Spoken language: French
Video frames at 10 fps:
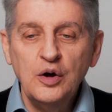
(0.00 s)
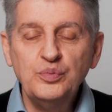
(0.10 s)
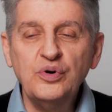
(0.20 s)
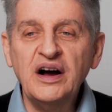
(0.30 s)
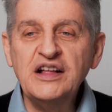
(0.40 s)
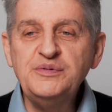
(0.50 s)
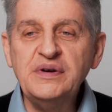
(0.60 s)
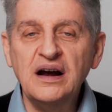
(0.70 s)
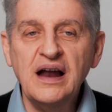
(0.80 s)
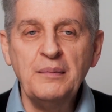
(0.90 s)
pour
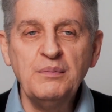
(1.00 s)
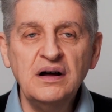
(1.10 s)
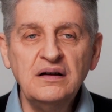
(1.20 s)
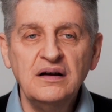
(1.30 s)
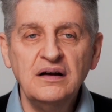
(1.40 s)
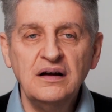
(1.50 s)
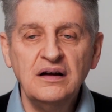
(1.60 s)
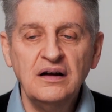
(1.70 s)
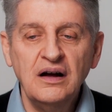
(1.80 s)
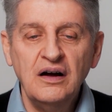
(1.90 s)
réduire l'âme
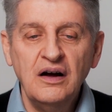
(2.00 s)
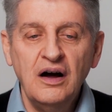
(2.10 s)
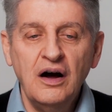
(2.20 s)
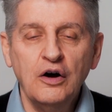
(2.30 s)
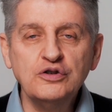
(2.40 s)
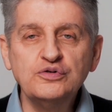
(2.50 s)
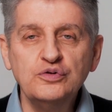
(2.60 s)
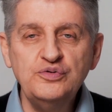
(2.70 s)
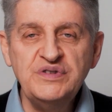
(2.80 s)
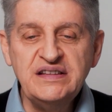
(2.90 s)
en
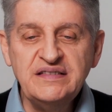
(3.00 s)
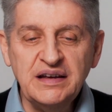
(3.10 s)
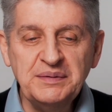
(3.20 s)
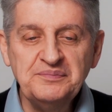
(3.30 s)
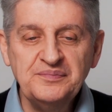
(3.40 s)
son unité.